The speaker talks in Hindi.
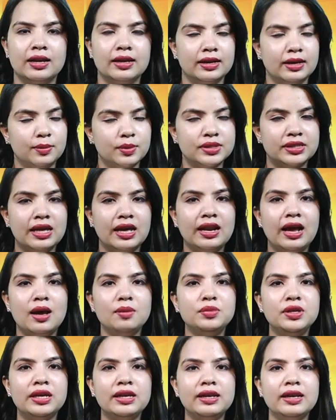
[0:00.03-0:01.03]
नमस्कार आप
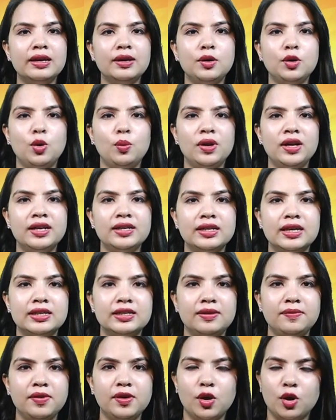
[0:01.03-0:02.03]
देख रहे हैं ग्लोबल इंडिया
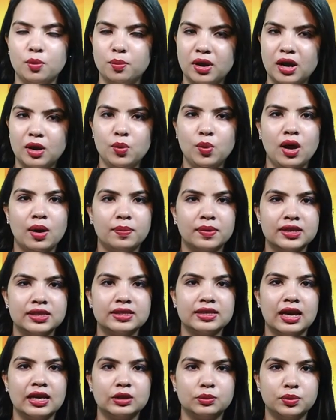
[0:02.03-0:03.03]
टीवी और मैं हूं आपके
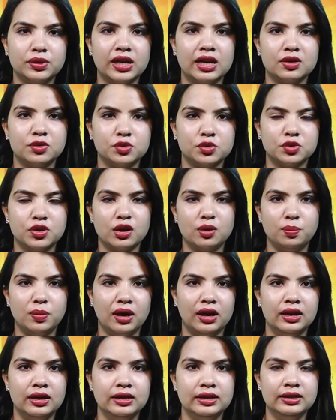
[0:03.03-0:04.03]
साथ प्रियांशु शर्मा
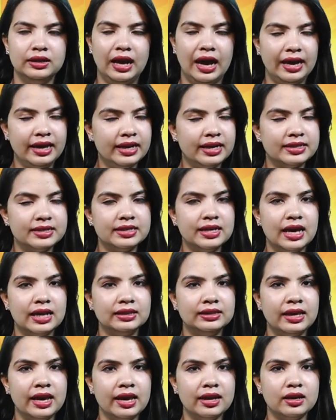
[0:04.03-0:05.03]
आइए नजर
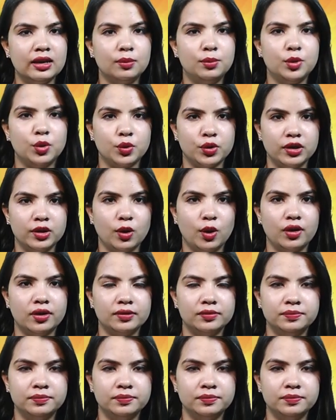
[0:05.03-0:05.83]
डालते हैं खबरों की ओर